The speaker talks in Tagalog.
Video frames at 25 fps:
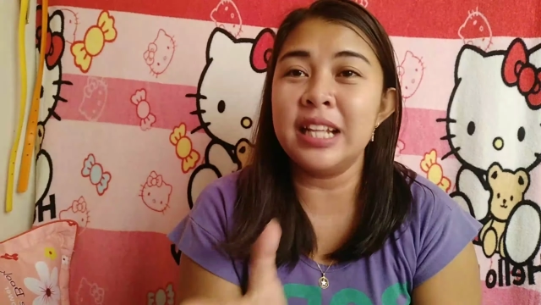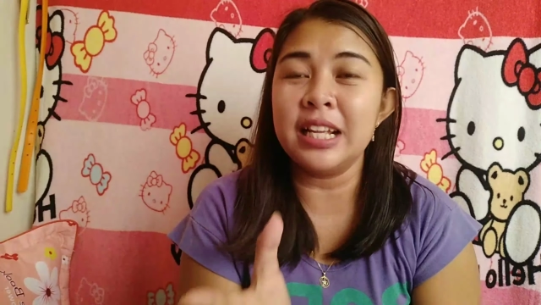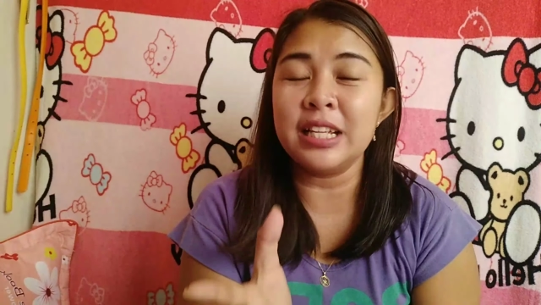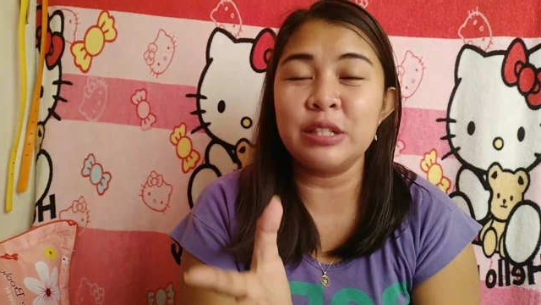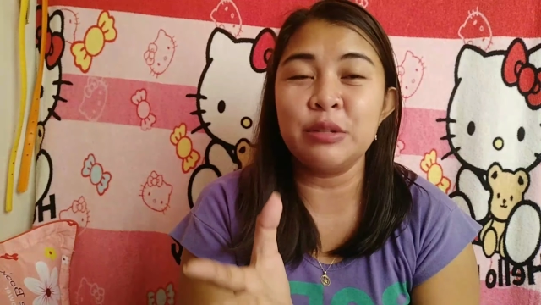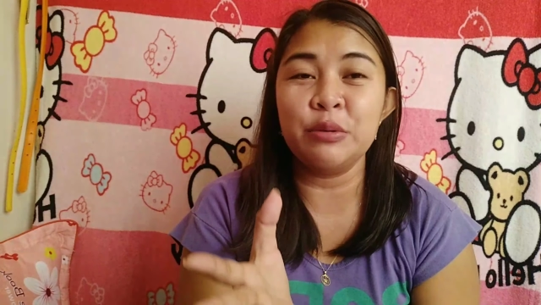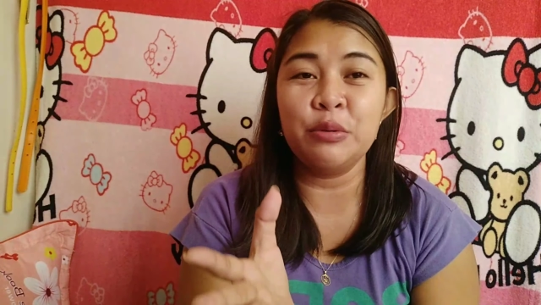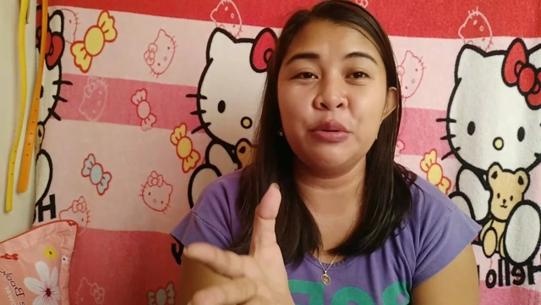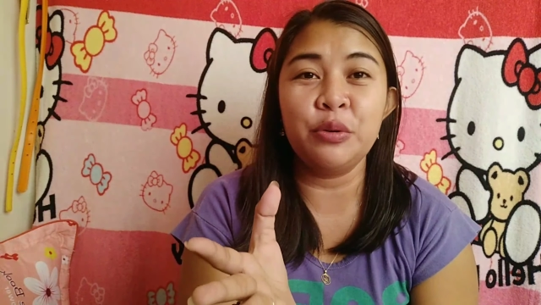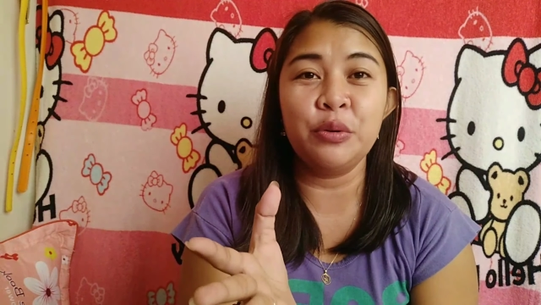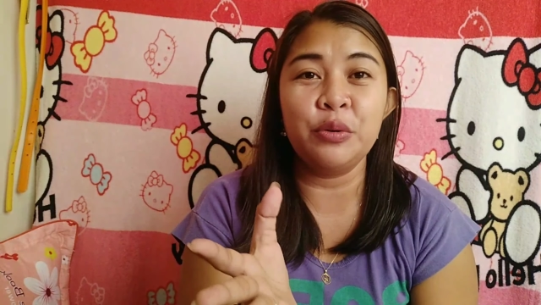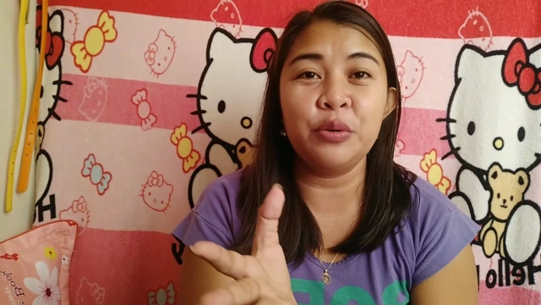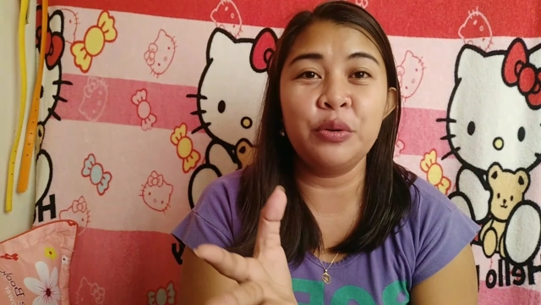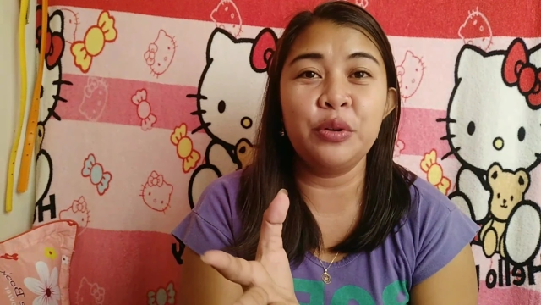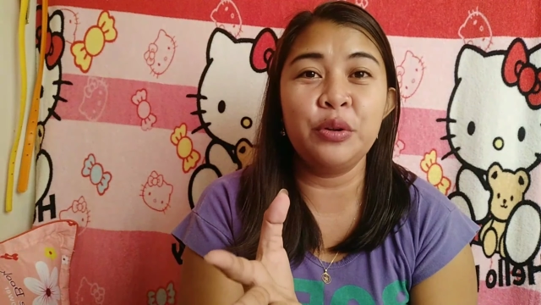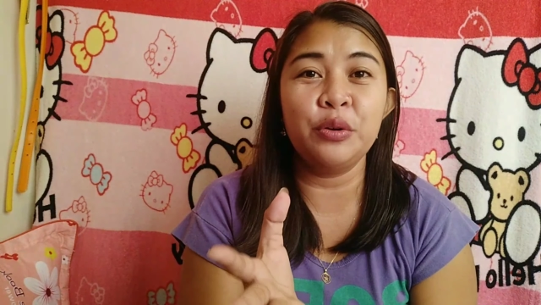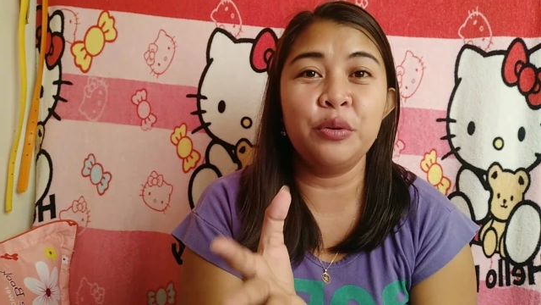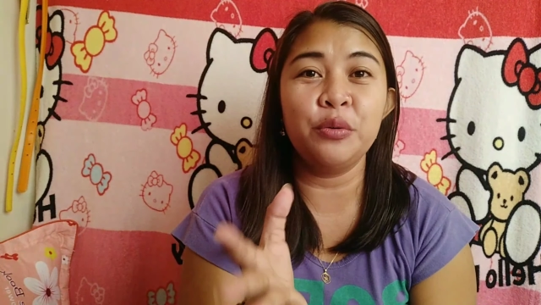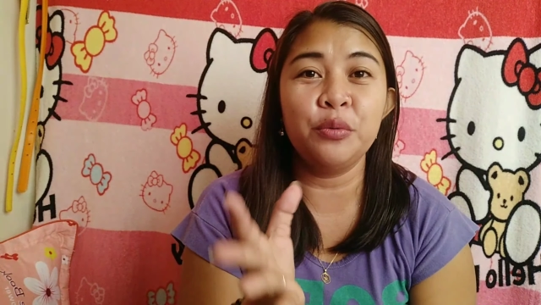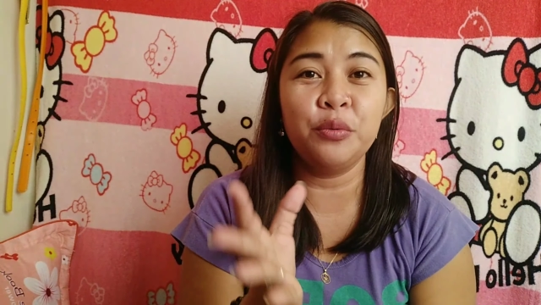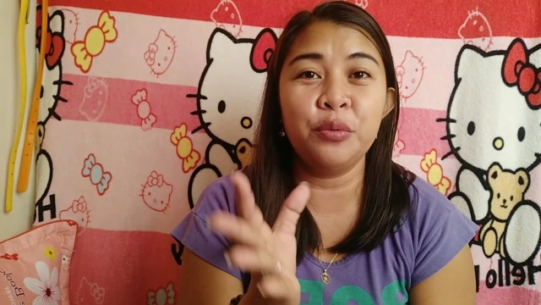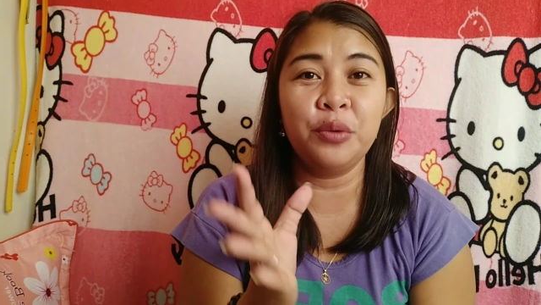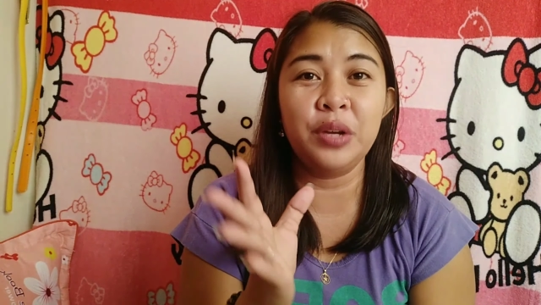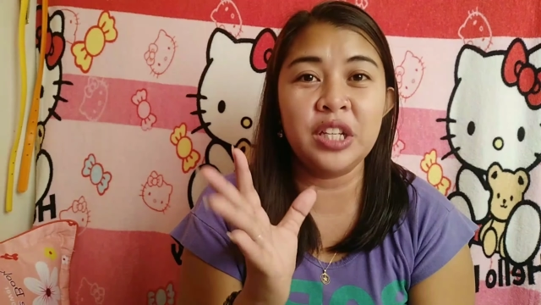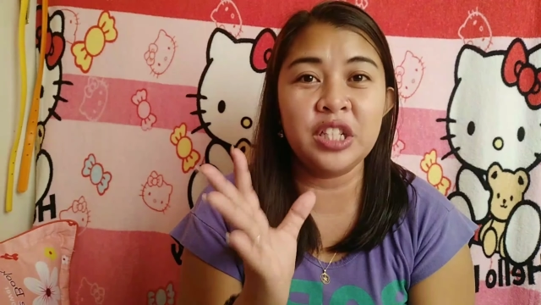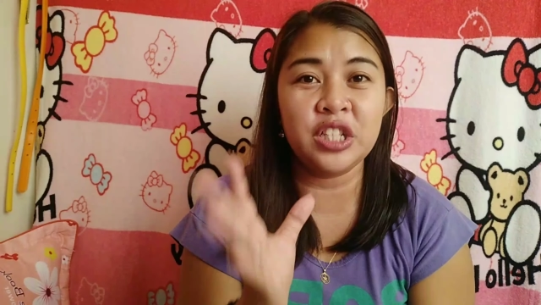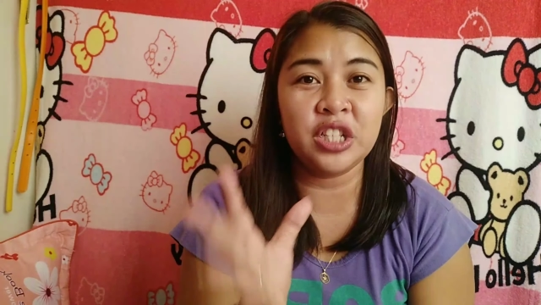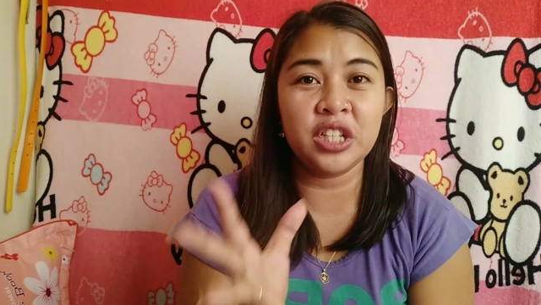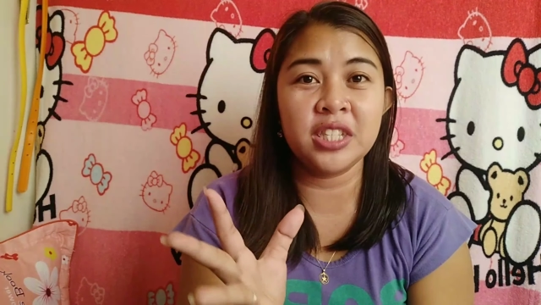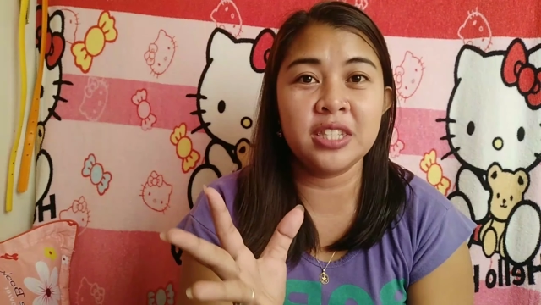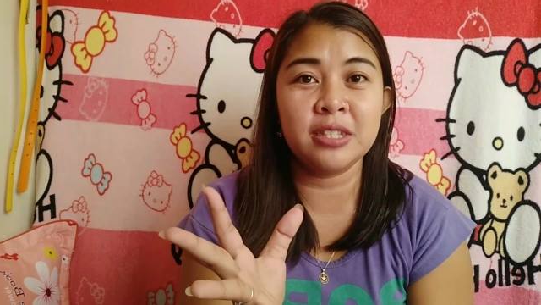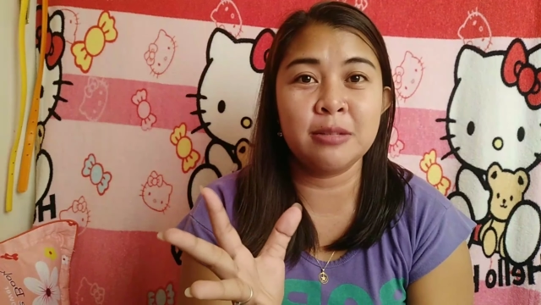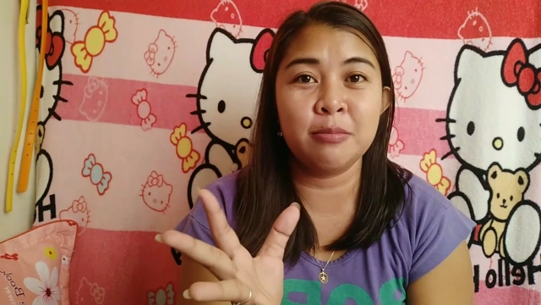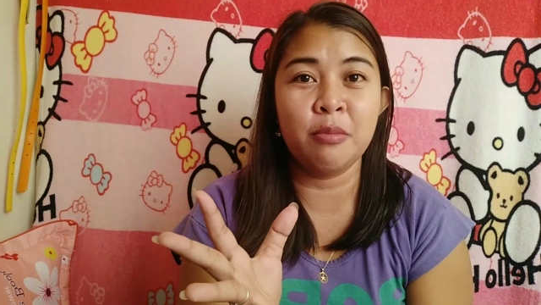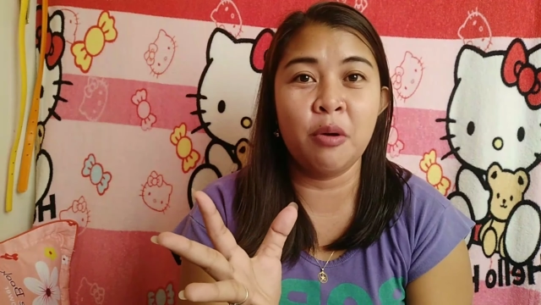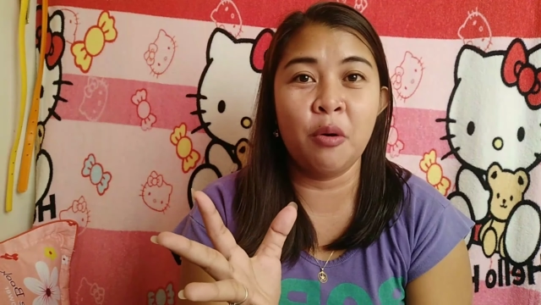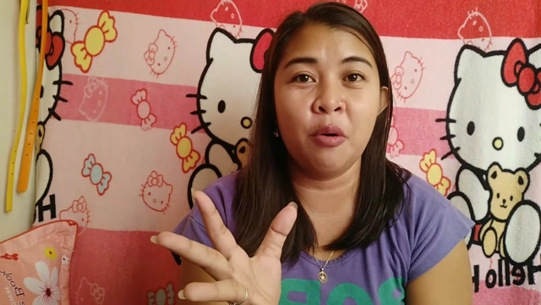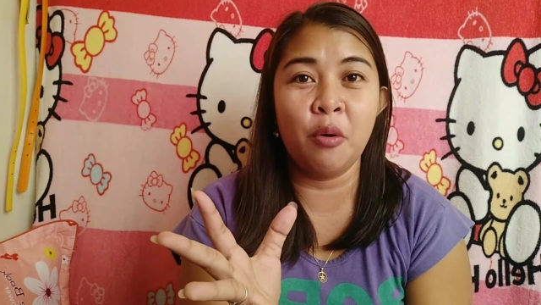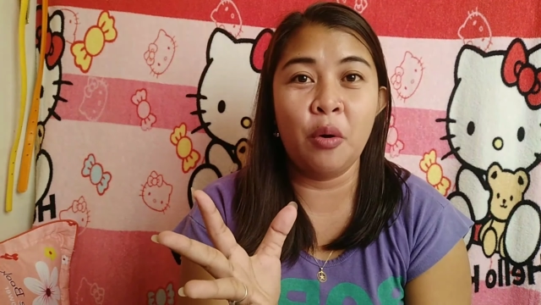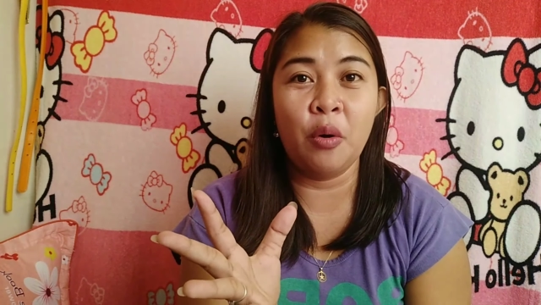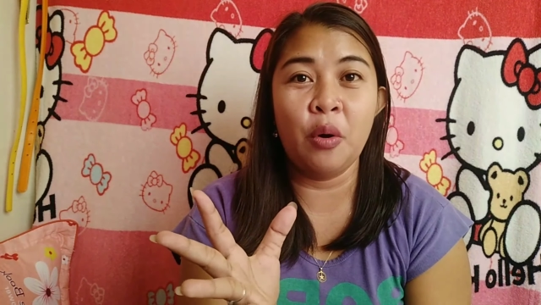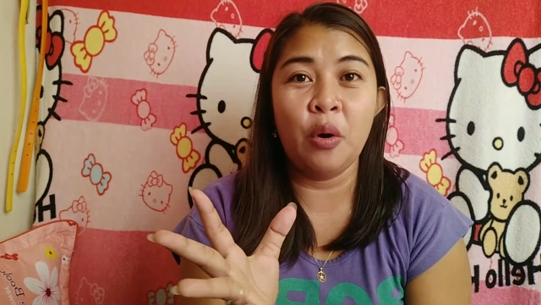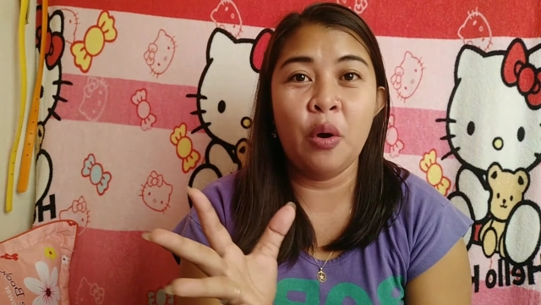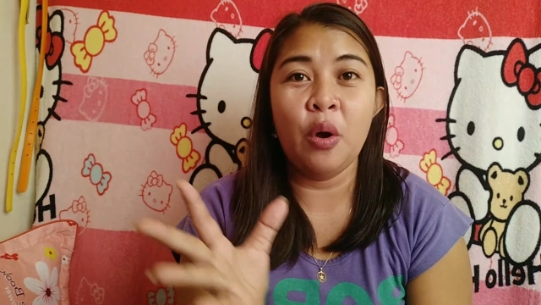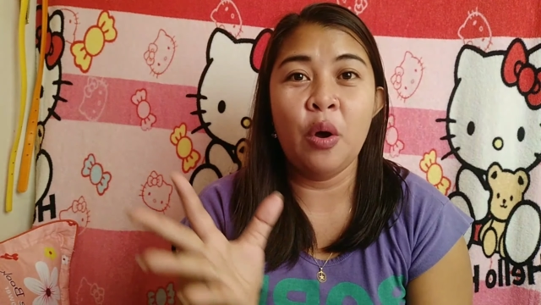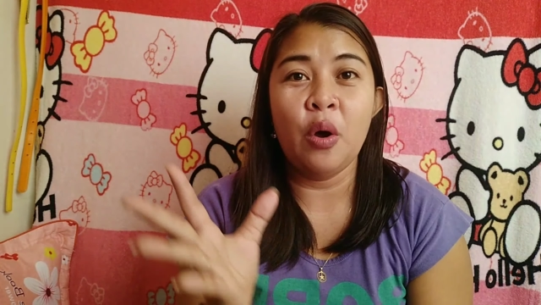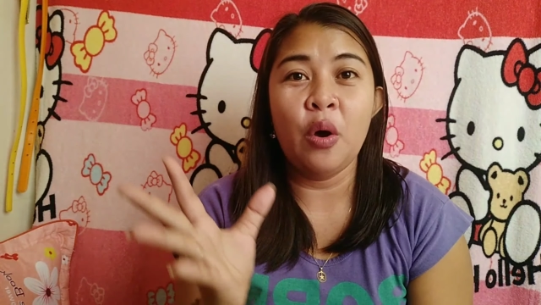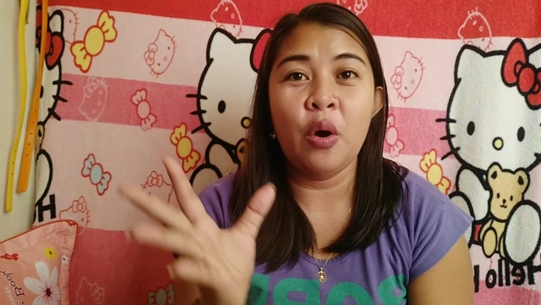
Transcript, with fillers: na sunog yung wishes mo,